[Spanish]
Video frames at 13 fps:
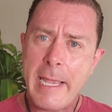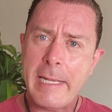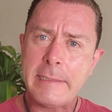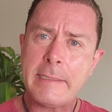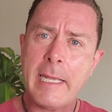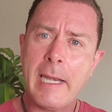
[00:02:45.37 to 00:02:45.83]

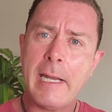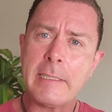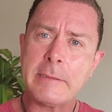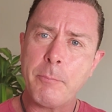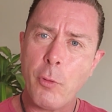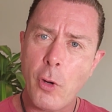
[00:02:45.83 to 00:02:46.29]
es que
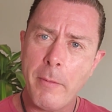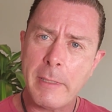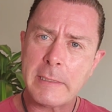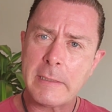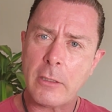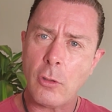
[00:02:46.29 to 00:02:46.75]
las
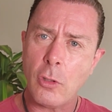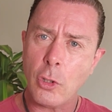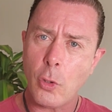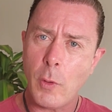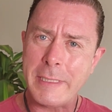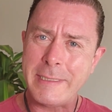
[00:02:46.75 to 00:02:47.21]
pruebas de
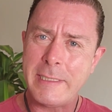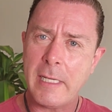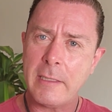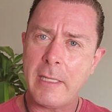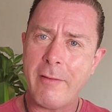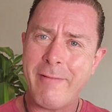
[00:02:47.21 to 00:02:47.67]

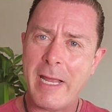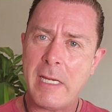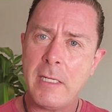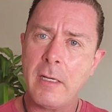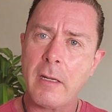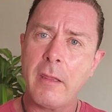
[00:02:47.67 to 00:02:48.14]
congruencia te
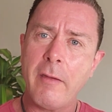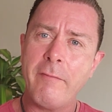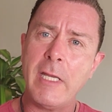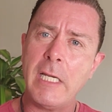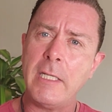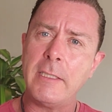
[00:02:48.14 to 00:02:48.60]
van a ir
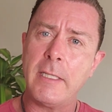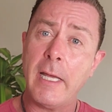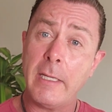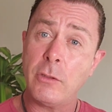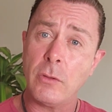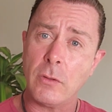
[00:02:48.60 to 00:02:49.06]

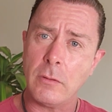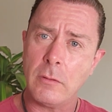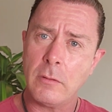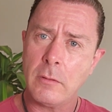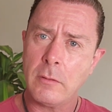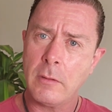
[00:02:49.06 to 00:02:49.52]
debilitando.
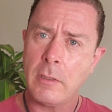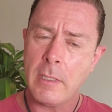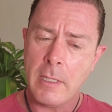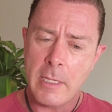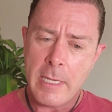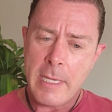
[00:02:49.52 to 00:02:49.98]

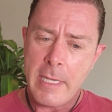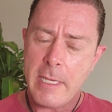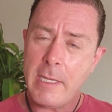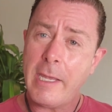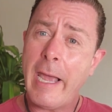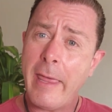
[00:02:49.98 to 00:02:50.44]

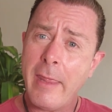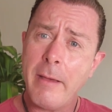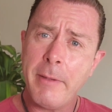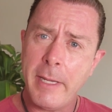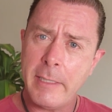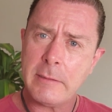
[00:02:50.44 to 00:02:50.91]
Y
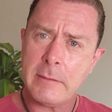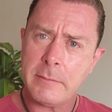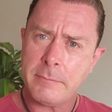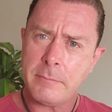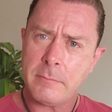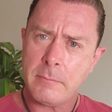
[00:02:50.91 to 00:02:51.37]
cada
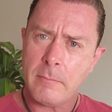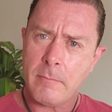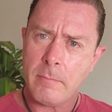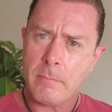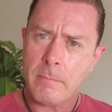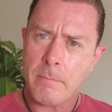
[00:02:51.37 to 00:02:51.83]
vez
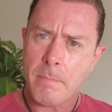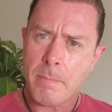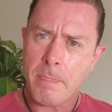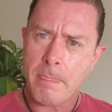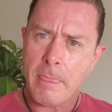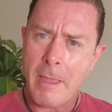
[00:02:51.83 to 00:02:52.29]

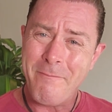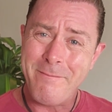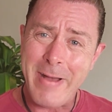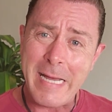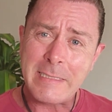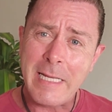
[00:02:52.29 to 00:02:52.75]

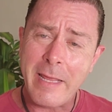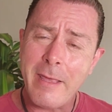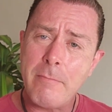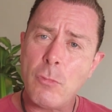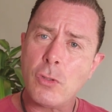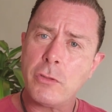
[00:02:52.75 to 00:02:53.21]
vas a
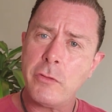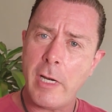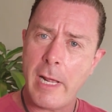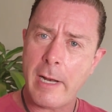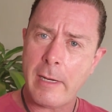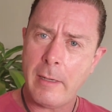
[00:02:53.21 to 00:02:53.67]

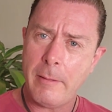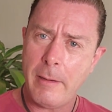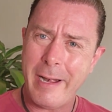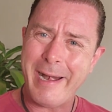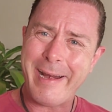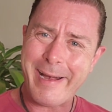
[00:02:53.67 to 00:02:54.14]

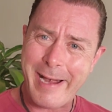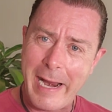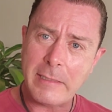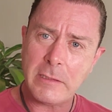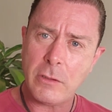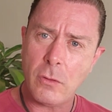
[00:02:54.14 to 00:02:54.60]
demostrar
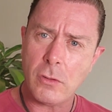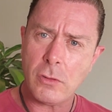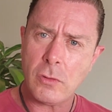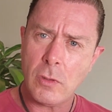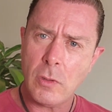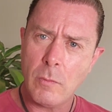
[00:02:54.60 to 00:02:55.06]

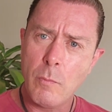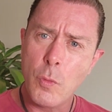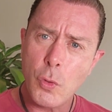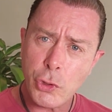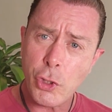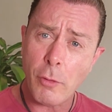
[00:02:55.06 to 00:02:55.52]
rasgos
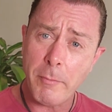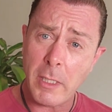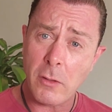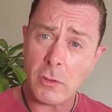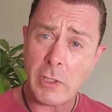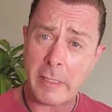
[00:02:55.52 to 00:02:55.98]
mucho
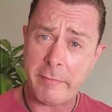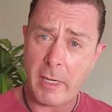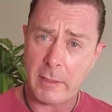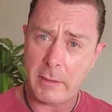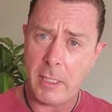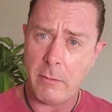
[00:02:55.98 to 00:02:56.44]
menos
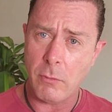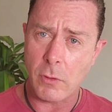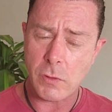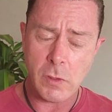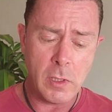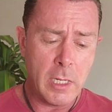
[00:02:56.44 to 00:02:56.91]

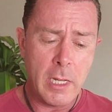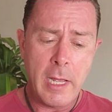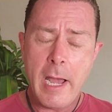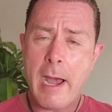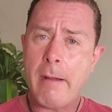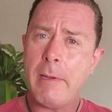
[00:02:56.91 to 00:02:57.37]
atractivos
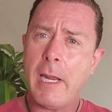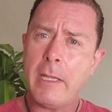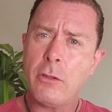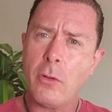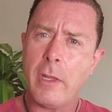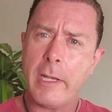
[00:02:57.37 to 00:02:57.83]

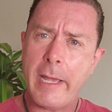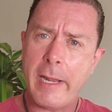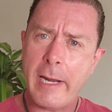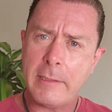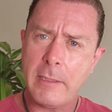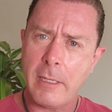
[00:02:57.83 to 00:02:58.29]
hablando de
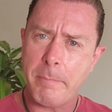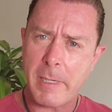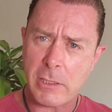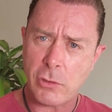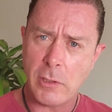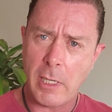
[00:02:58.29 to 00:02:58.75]
carácter,
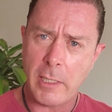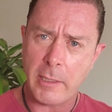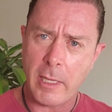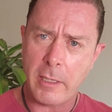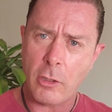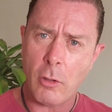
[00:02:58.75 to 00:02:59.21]

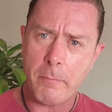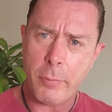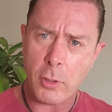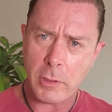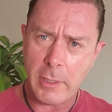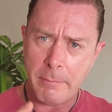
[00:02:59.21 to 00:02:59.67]
personalidad y
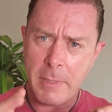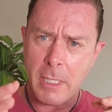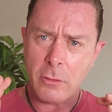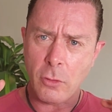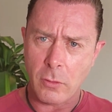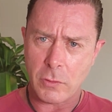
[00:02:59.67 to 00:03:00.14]

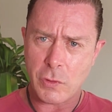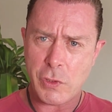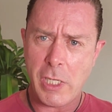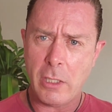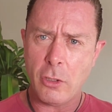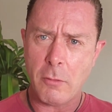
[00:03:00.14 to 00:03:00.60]
comportamiento,
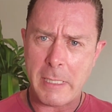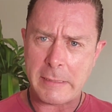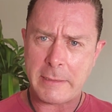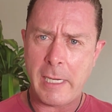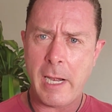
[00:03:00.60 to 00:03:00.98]
siendo más